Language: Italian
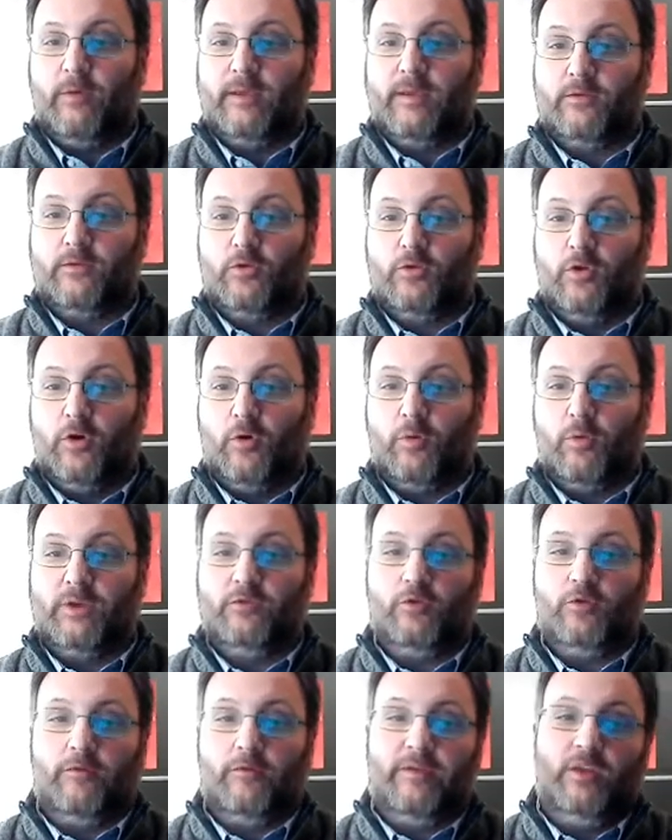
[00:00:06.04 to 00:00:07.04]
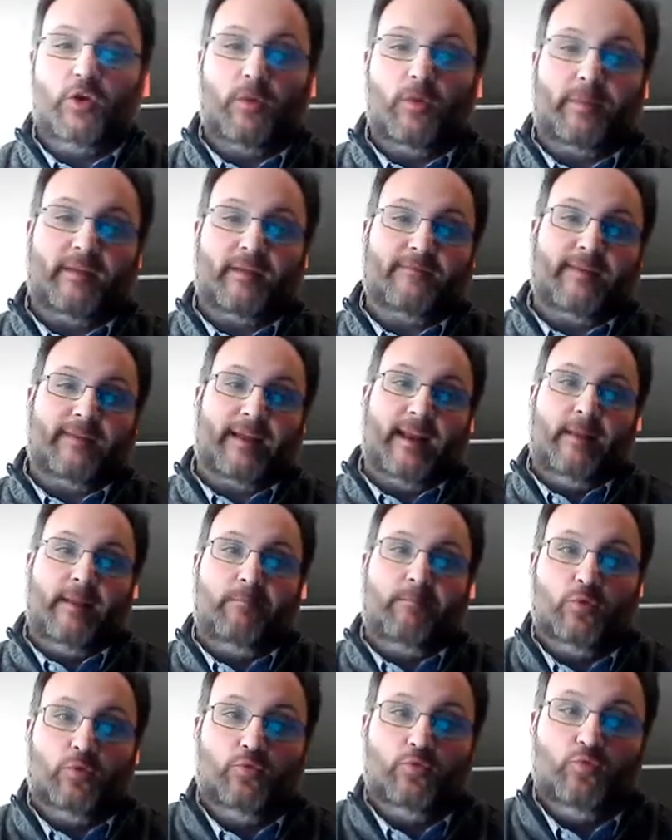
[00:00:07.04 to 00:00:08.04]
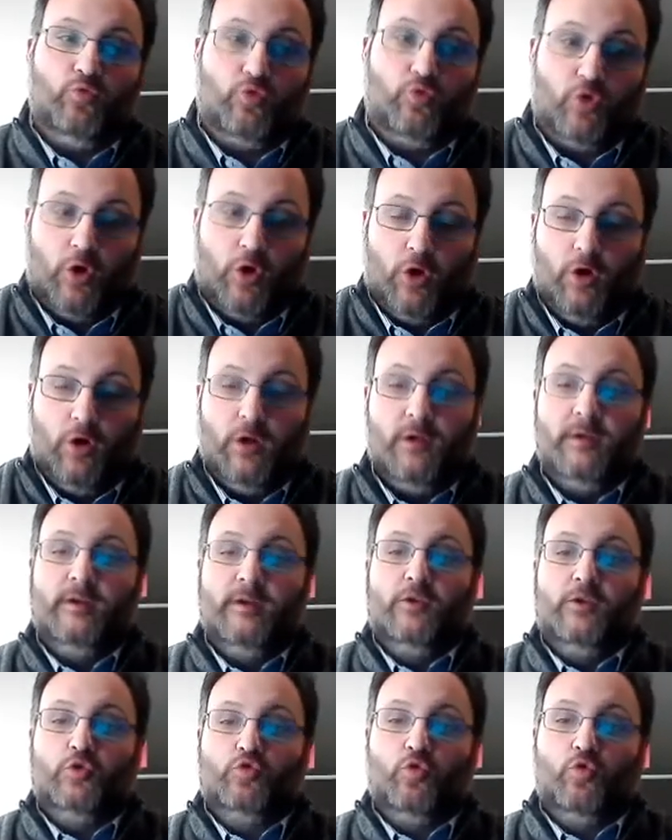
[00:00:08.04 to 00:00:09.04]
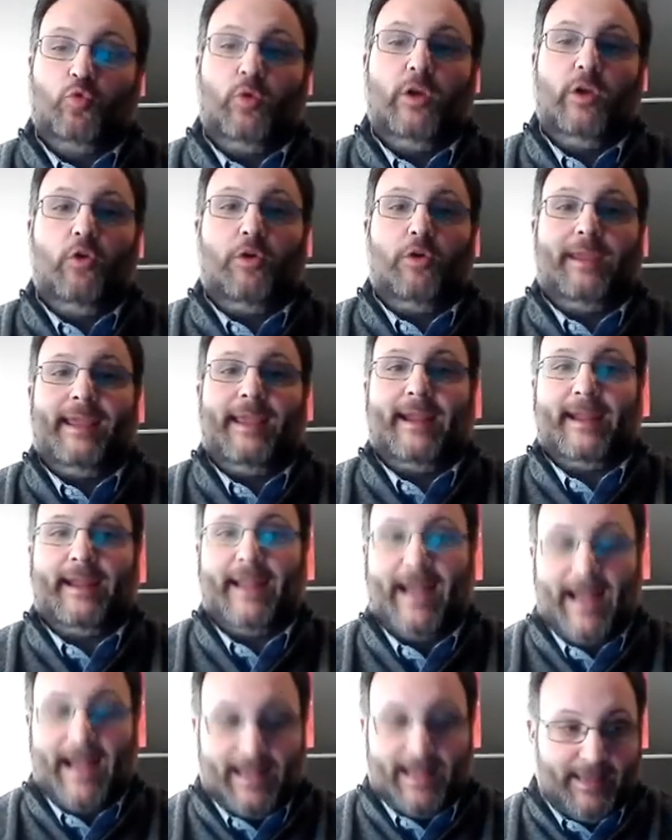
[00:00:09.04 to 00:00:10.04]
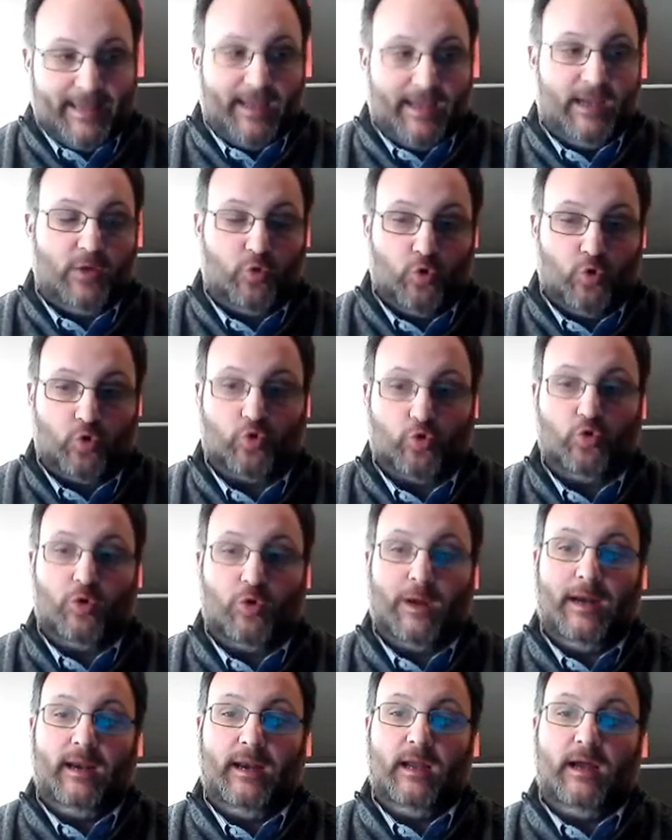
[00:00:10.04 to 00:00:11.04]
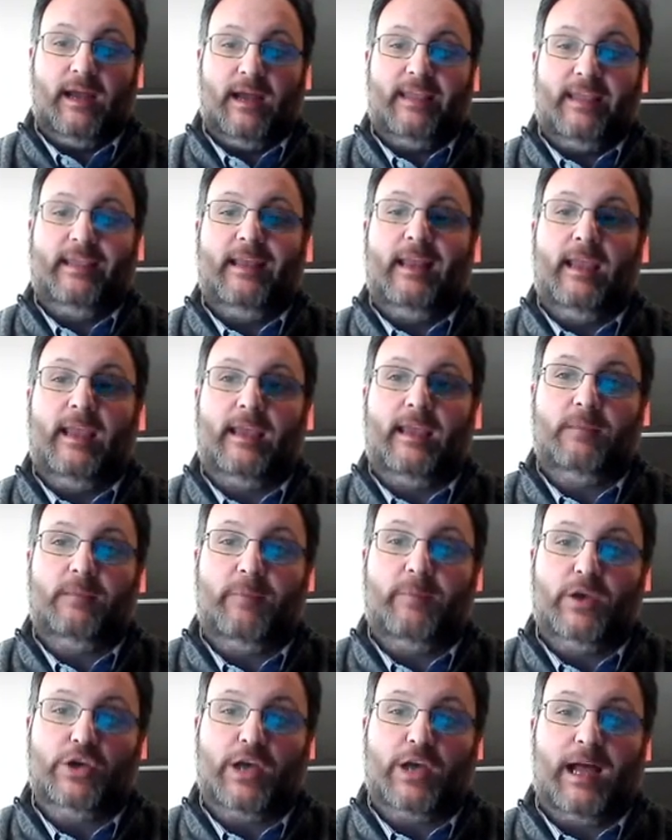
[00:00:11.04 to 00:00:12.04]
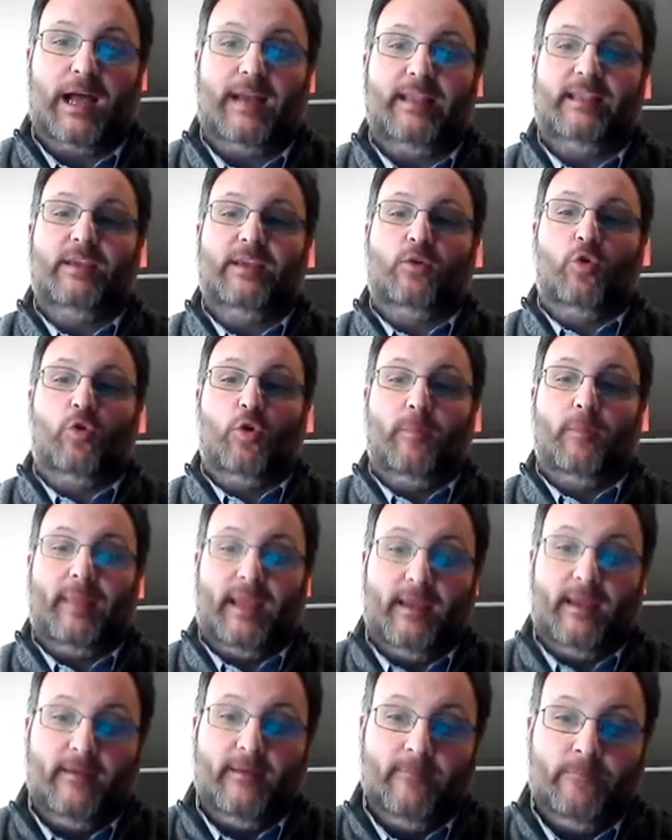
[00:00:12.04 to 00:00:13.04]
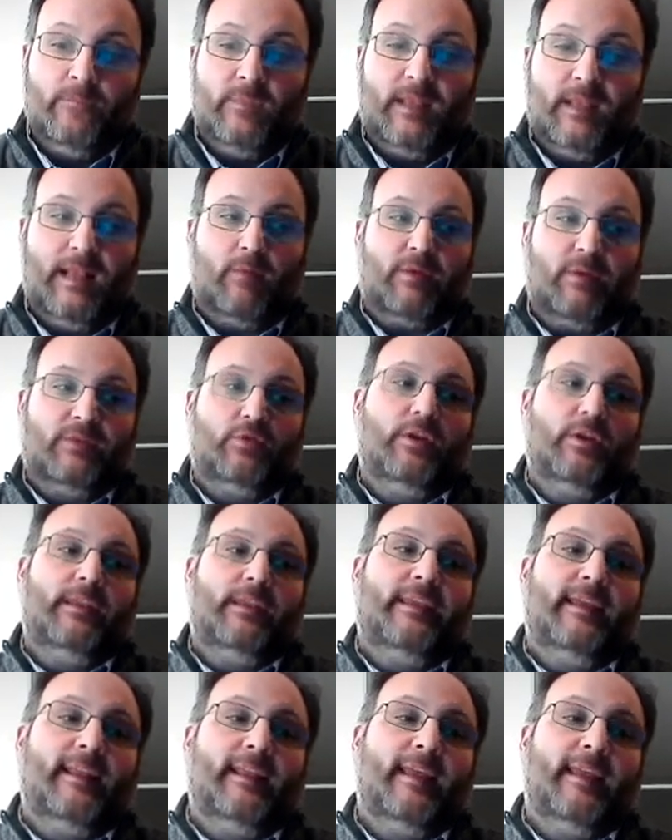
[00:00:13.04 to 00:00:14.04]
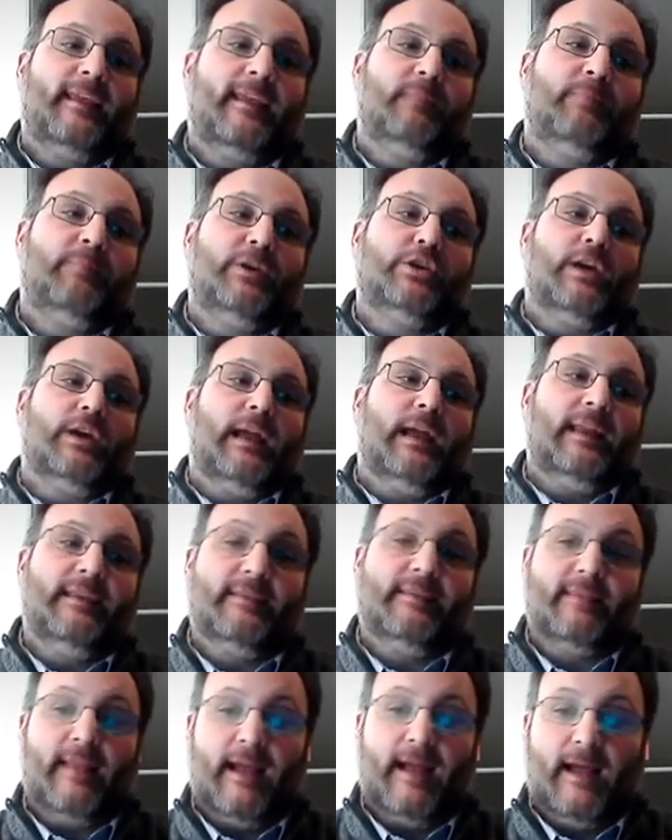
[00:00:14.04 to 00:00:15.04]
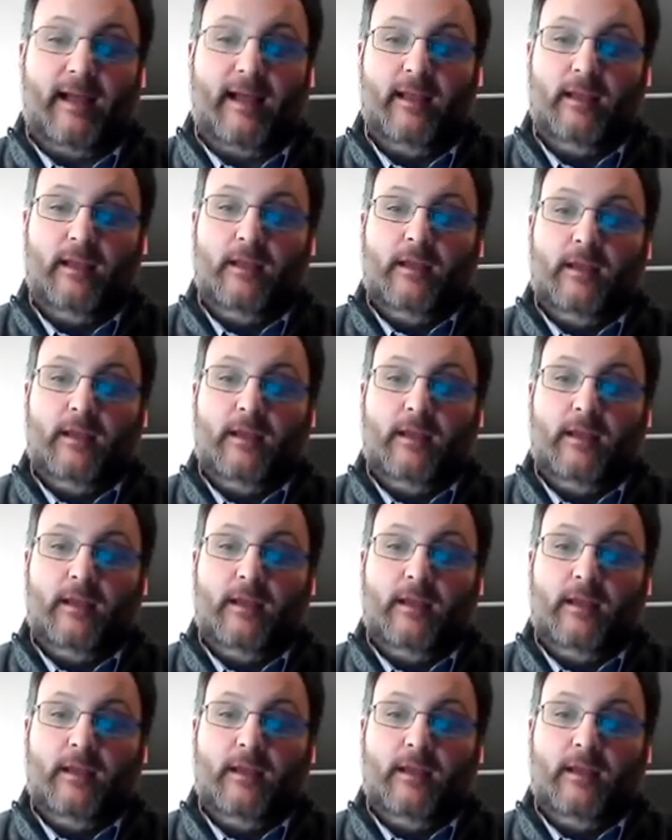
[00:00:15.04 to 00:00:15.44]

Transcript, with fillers: questo, questo, video per fare il punto su quello che accade intorno al, agli elenchi speciali, di come la questione degli elenchi speciali sta